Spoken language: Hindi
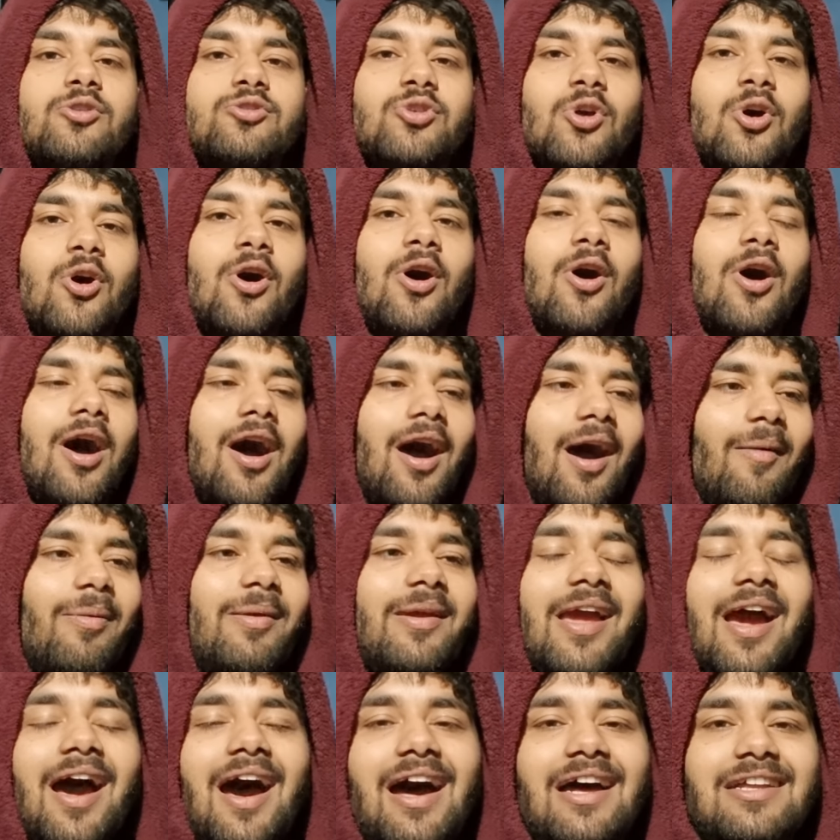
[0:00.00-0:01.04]
सो so,
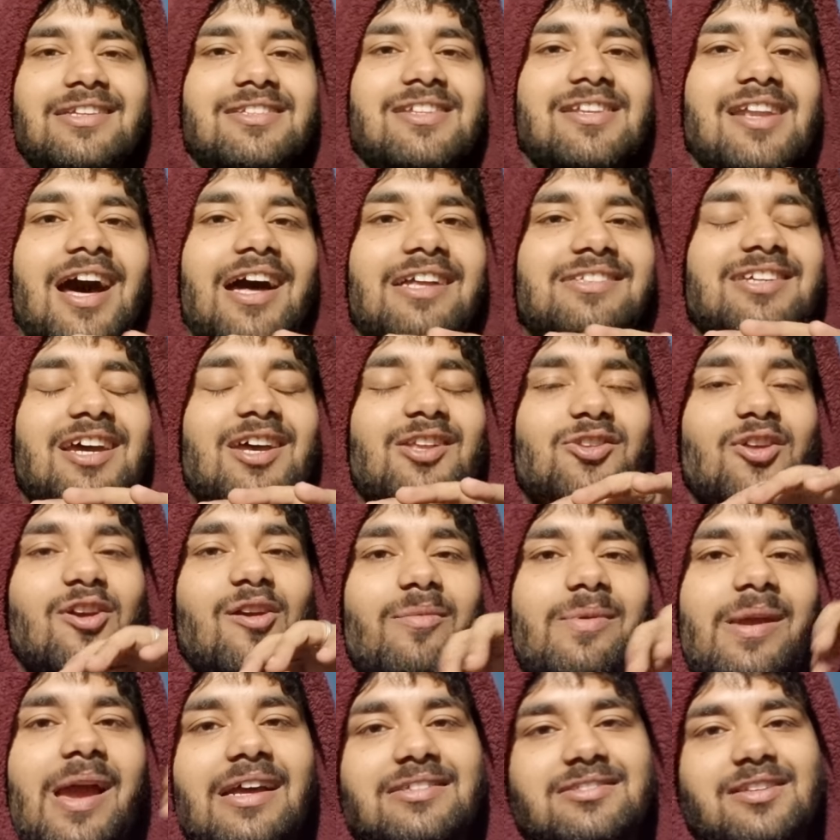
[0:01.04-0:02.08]
अभी आज ना चाहते
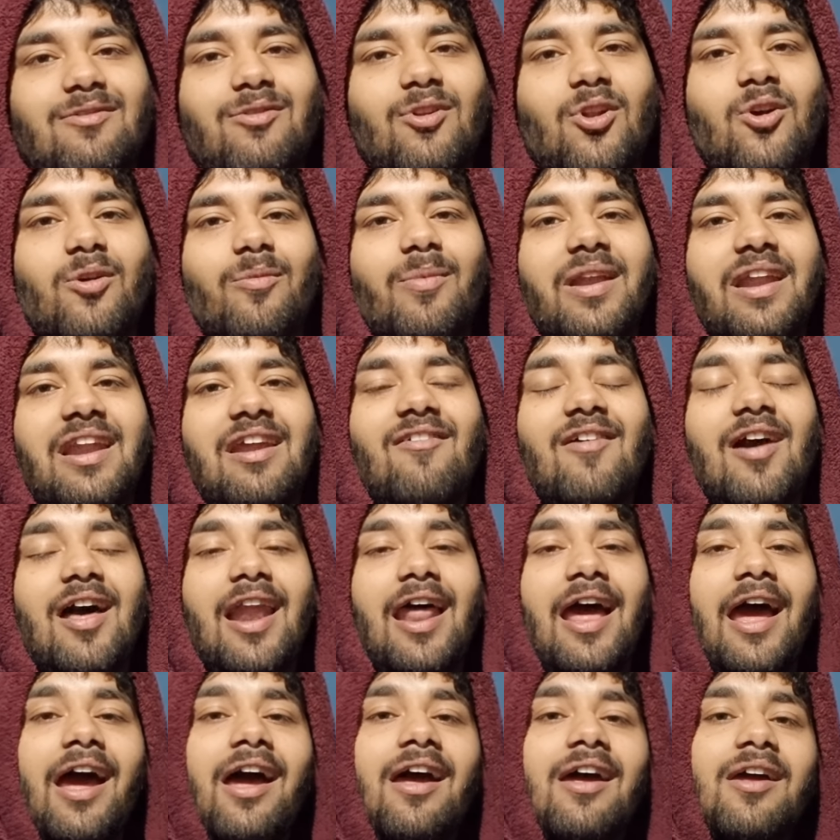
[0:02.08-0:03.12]
हुए भी ऐसा ब्लॉग बनने
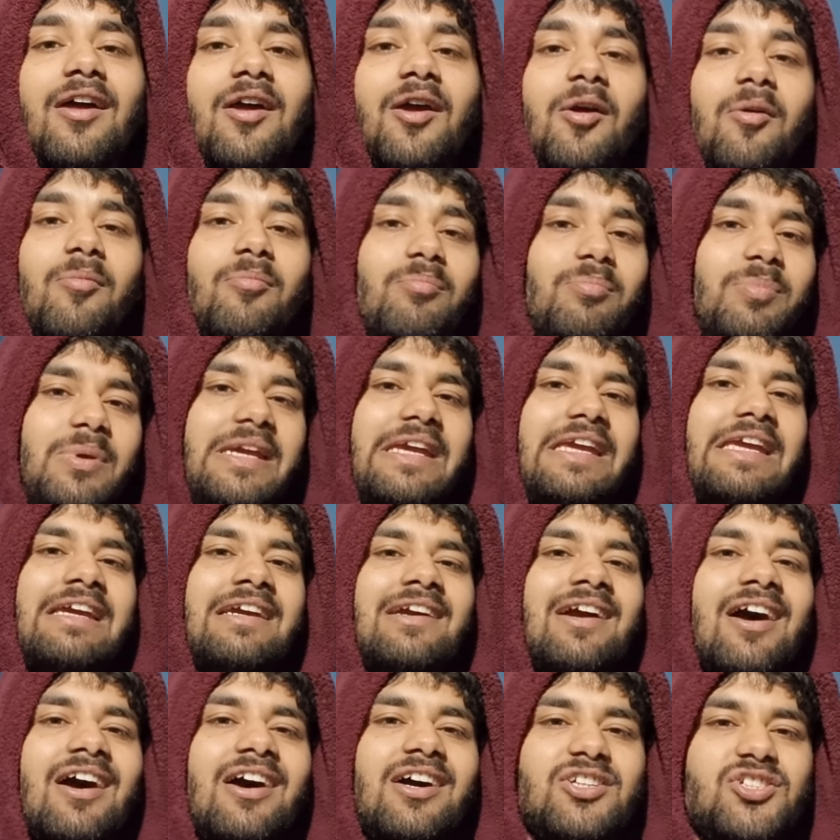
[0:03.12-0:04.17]
वाला है
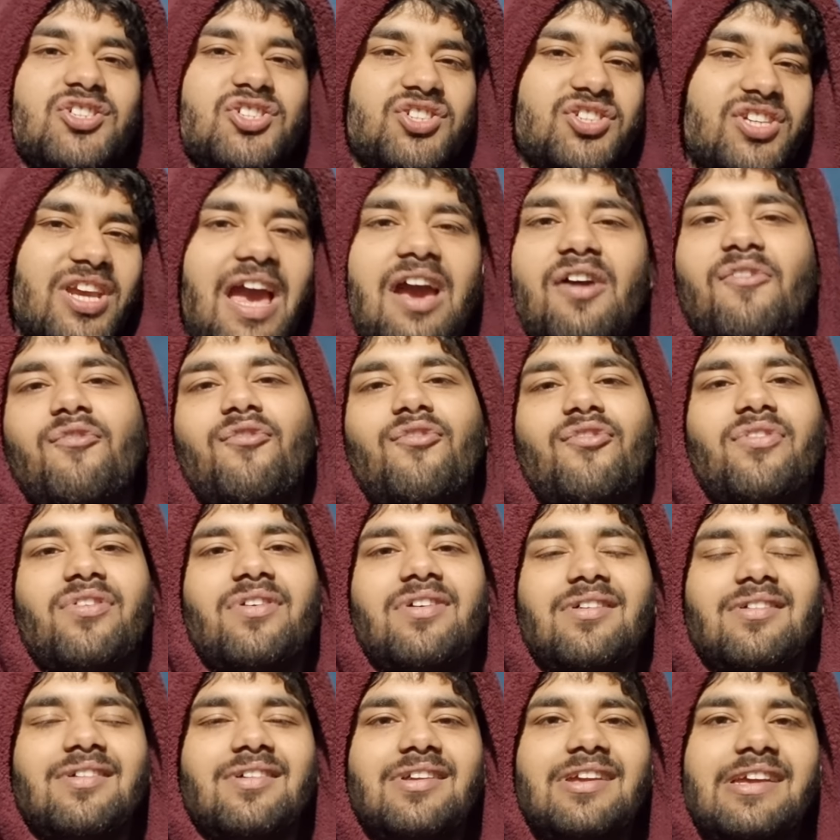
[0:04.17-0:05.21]
बींग अ
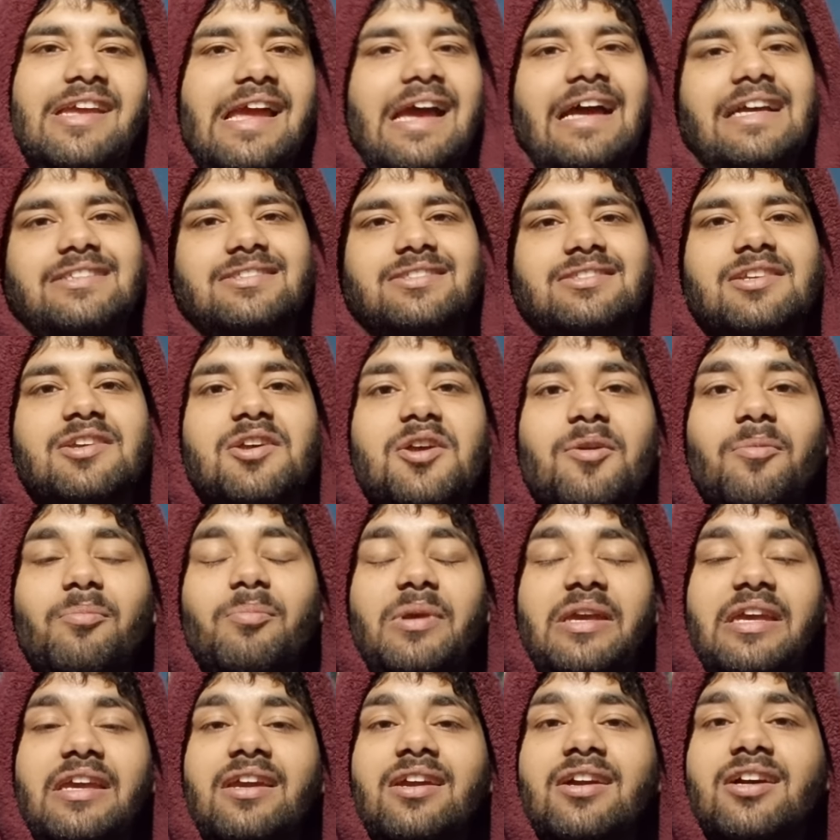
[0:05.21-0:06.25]
शेफ यस
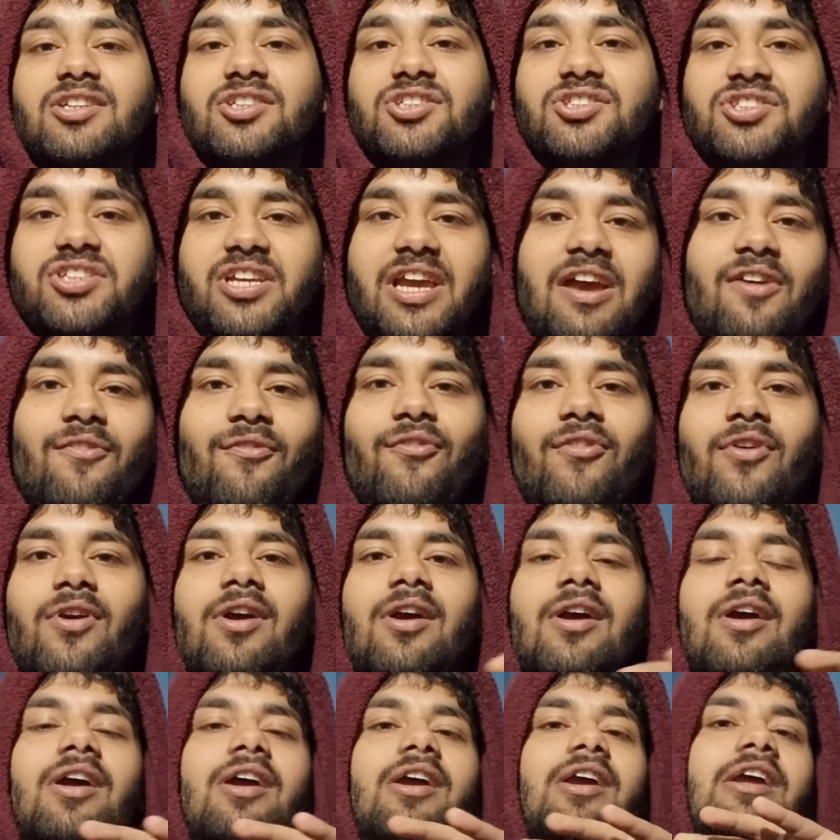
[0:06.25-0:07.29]
बींग अ शेफ
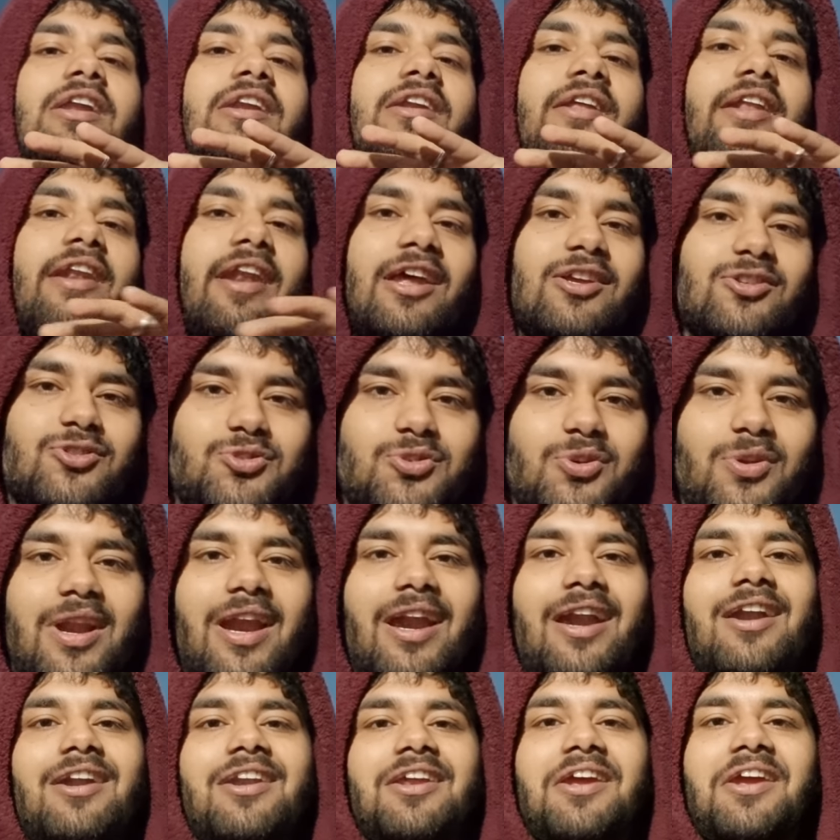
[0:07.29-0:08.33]
इन
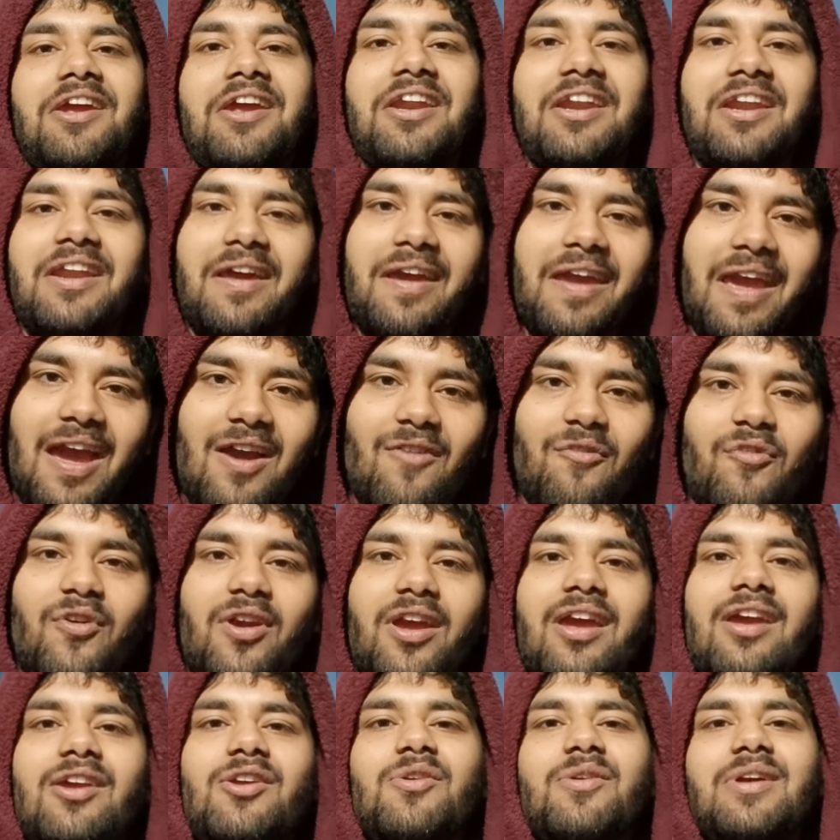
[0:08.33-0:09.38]
रेस्टोरेंट इन
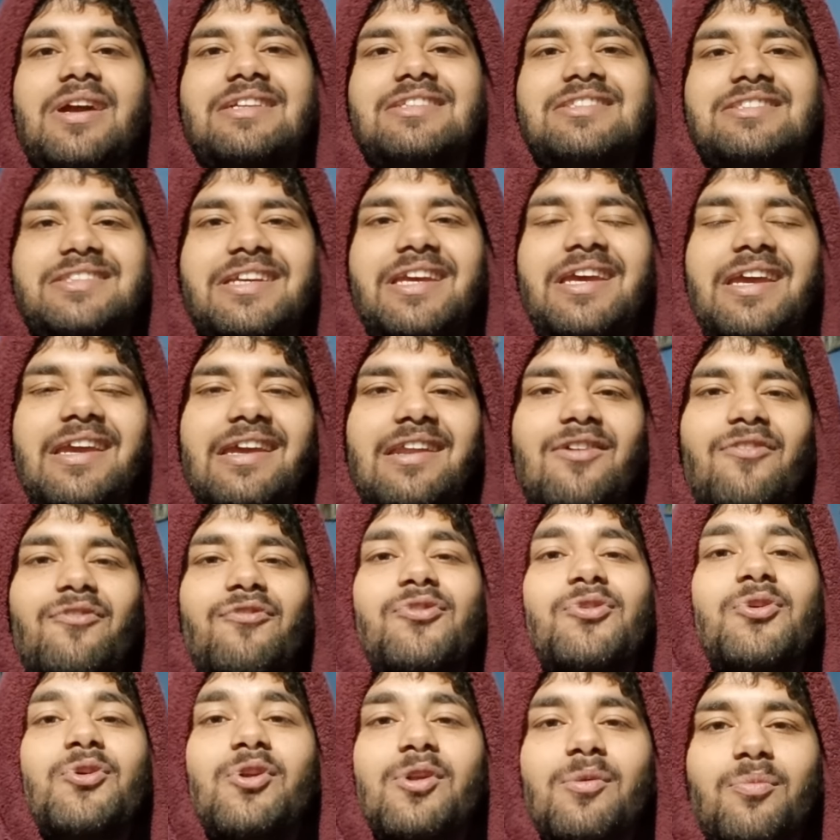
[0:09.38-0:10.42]
कैफे यू कैन से इन अ
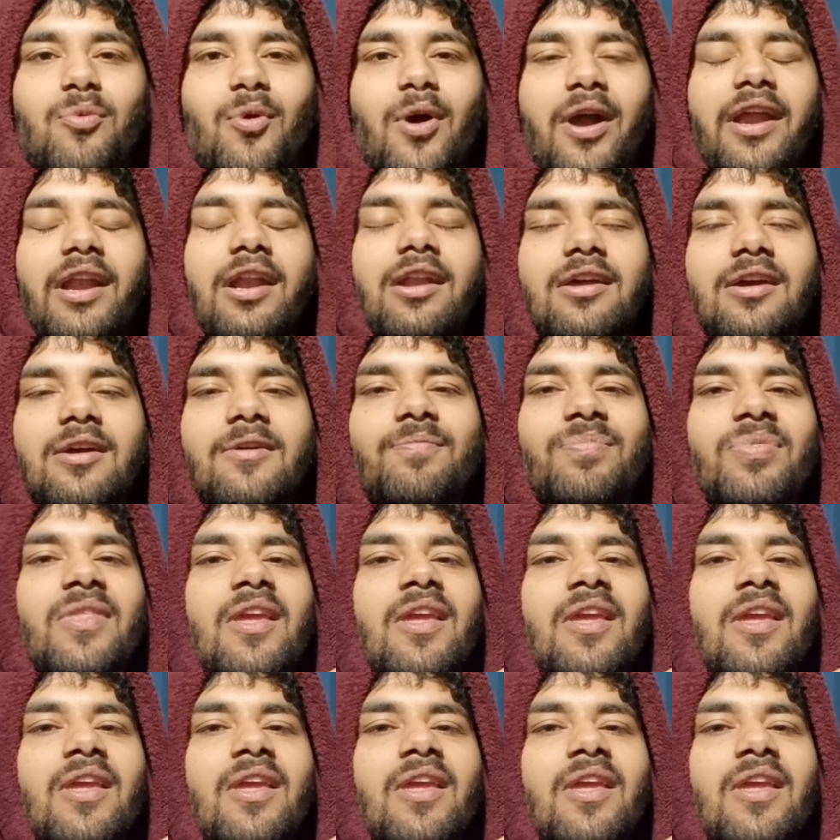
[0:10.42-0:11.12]
फूड पॉइंट